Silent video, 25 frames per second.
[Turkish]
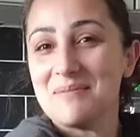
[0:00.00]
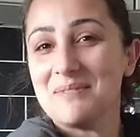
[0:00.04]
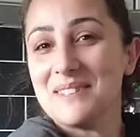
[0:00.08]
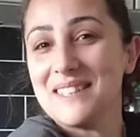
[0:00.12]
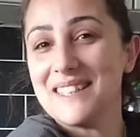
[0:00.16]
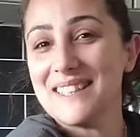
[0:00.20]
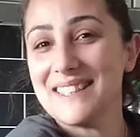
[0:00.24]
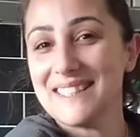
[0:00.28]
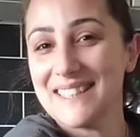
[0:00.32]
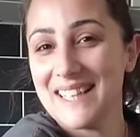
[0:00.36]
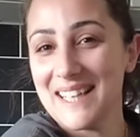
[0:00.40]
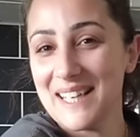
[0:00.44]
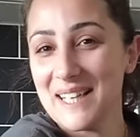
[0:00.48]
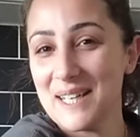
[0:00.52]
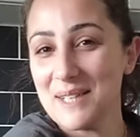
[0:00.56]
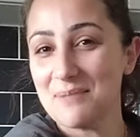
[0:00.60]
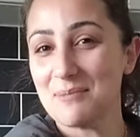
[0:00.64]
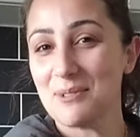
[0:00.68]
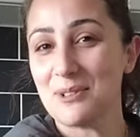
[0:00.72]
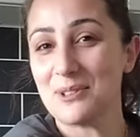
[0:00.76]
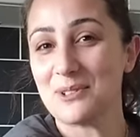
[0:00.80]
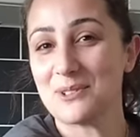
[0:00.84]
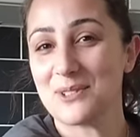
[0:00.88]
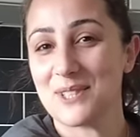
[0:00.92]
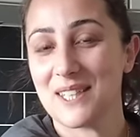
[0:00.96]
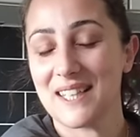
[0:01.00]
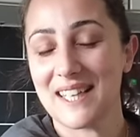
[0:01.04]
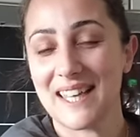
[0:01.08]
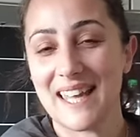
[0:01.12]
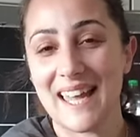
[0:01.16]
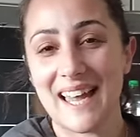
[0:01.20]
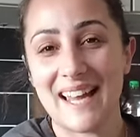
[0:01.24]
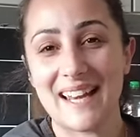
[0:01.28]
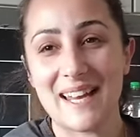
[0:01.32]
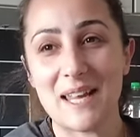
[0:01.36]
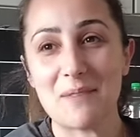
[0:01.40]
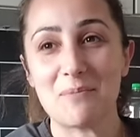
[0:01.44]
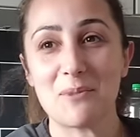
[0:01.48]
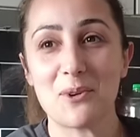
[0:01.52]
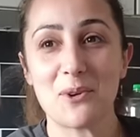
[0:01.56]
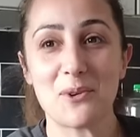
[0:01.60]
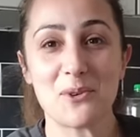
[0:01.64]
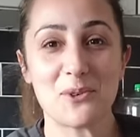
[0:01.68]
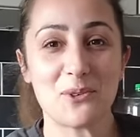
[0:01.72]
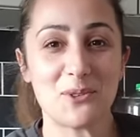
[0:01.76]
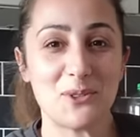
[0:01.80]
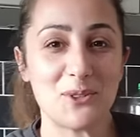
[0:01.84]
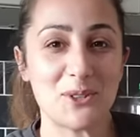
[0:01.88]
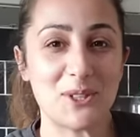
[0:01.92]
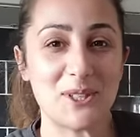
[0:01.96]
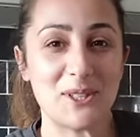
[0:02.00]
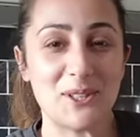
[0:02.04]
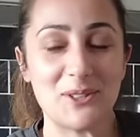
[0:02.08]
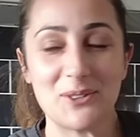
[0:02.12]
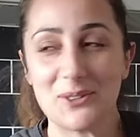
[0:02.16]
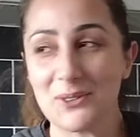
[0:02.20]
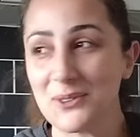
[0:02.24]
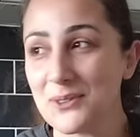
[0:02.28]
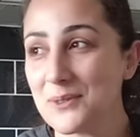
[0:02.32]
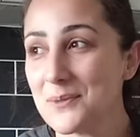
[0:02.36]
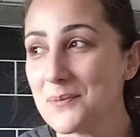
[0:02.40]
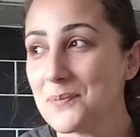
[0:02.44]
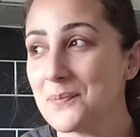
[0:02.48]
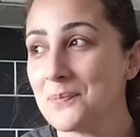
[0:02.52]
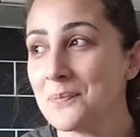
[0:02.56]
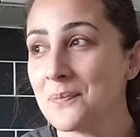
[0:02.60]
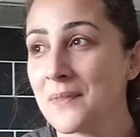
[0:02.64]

bir deneyim olacak. Yani hep gönüllü gidiyordum.